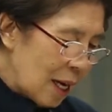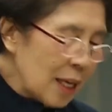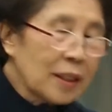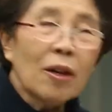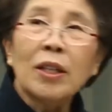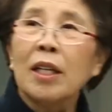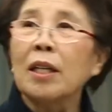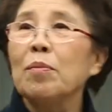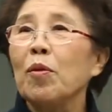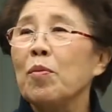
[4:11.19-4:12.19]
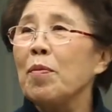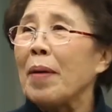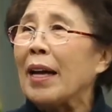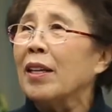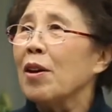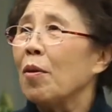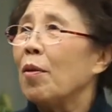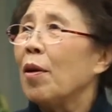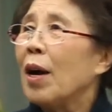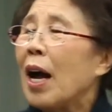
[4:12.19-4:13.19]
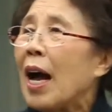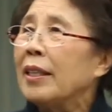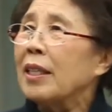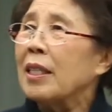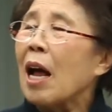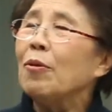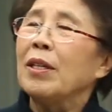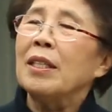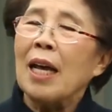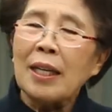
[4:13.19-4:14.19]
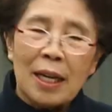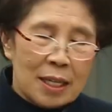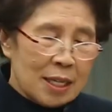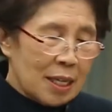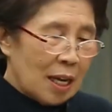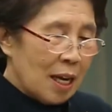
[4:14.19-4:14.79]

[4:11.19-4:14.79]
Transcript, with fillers: 해서 기름 부음을 받아요. 아직 사울이 살아 있는데